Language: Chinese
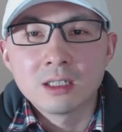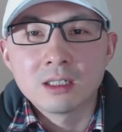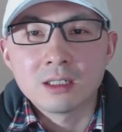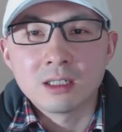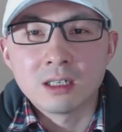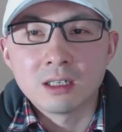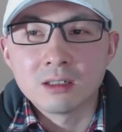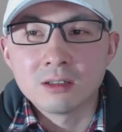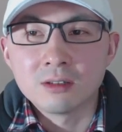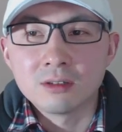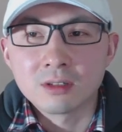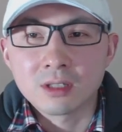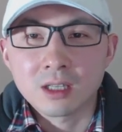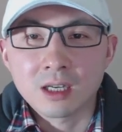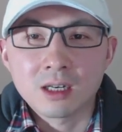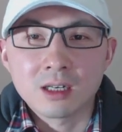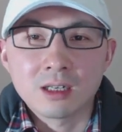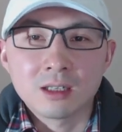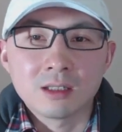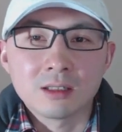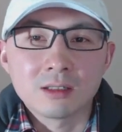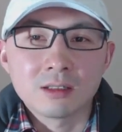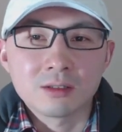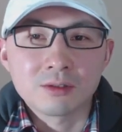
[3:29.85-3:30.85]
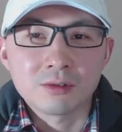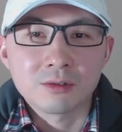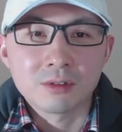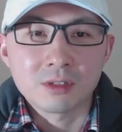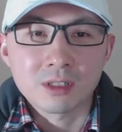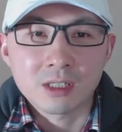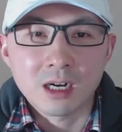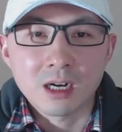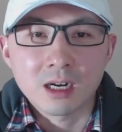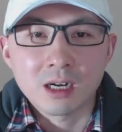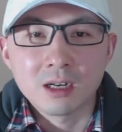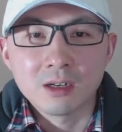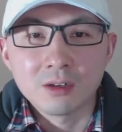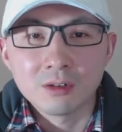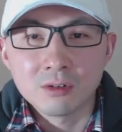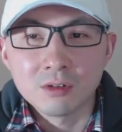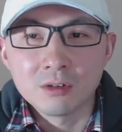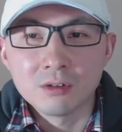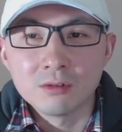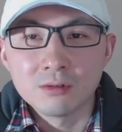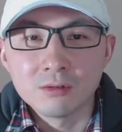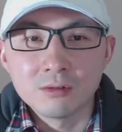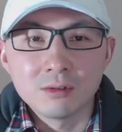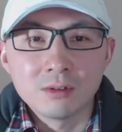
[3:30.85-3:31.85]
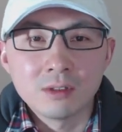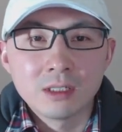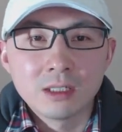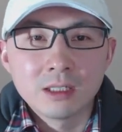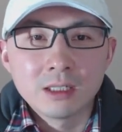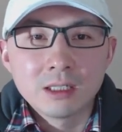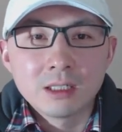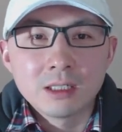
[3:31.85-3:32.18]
然后他去查看货物。